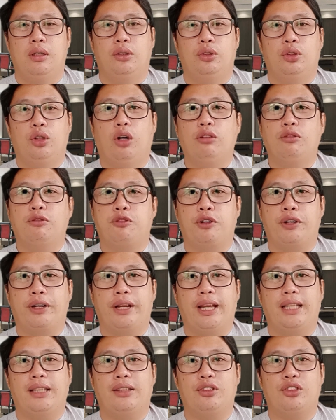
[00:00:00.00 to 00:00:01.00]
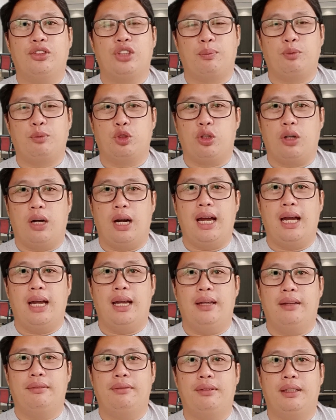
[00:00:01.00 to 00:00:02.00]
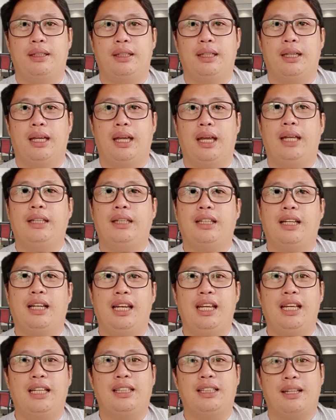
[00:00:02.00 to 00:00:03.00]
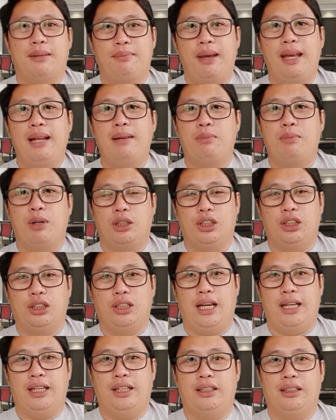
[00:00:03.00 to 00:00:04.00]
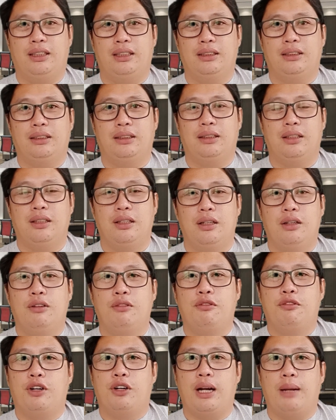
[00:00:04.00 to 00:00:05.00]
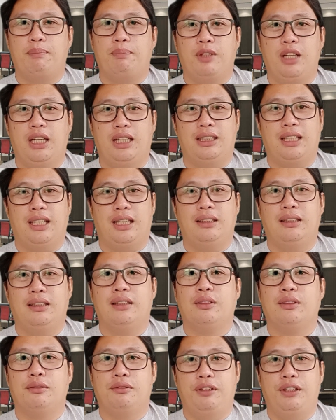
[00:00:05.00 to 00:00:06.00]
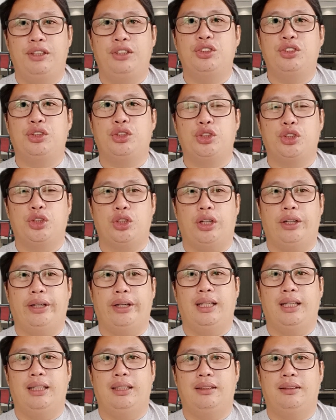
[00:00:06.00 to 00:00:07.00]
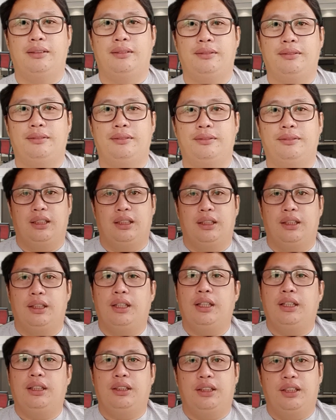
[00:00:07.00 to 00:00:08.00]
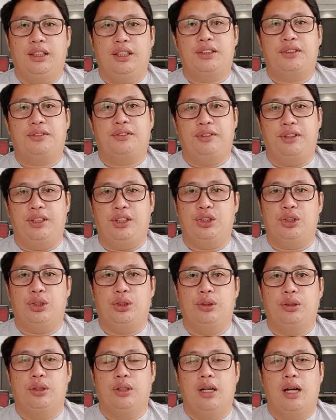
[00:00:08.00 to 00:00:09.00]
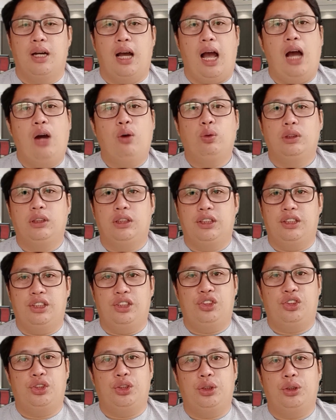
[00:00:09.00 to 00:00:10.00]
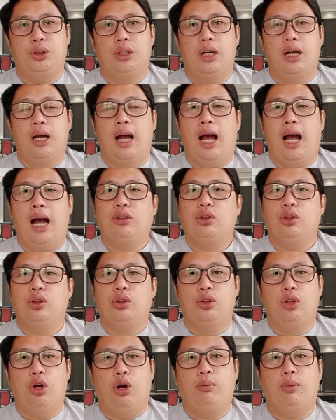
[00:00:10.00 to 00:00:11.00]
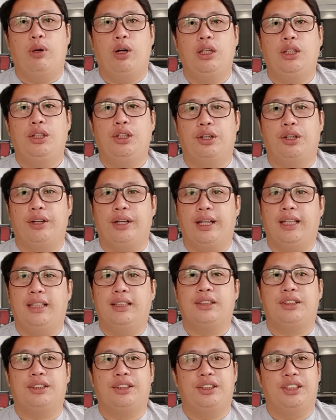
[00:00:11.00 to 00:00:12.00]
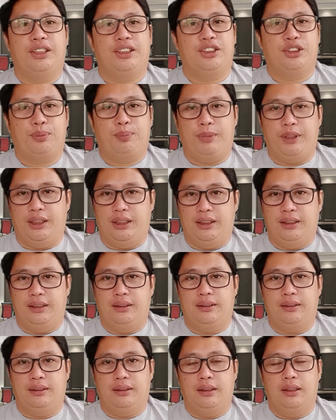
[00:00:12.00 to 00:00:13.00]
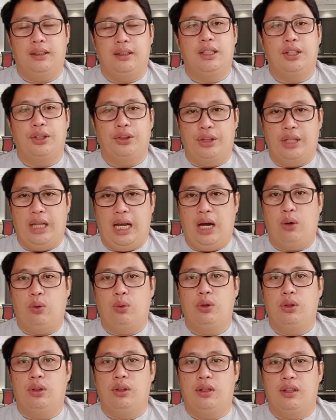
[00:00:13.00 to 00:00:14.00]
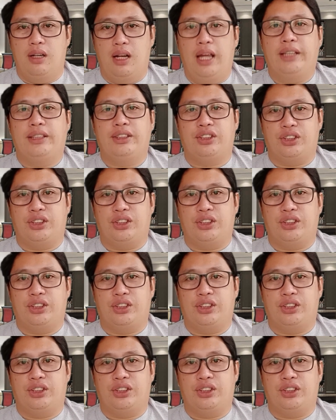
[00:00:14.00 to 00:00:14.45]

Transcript: don't forget to subscribe and click the bell button icon for updated video tutorial. In this video, I will teach you how to double your internet speed. Now, let's